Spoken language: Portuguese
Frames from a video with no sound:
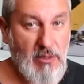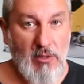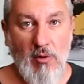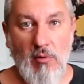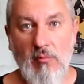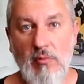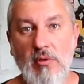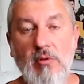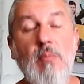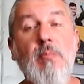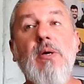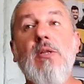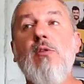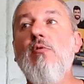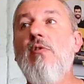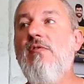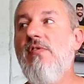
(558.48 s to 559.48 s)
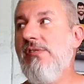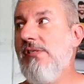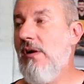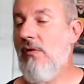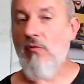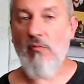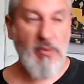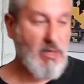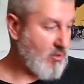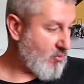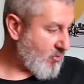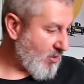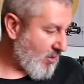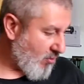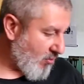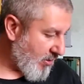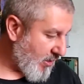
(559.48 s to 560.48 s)
então, enquanto a patroa fazia a comida, eu
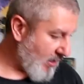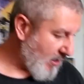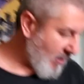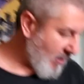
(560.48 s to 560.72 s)
já corri